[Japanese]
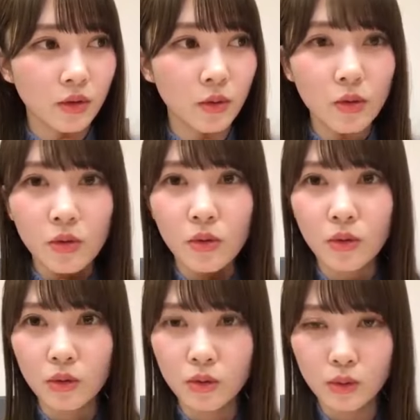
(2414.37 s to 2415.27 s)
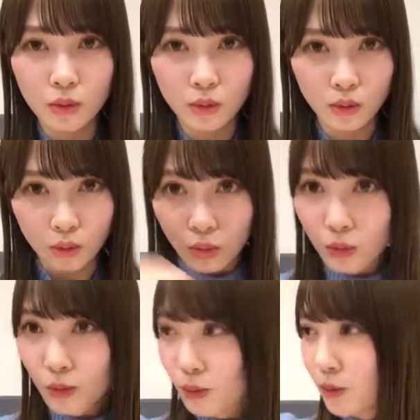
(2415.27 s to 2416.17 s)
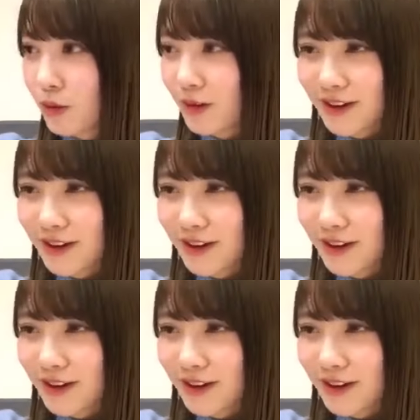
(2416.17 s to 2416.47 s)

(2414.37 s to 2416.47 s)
おおお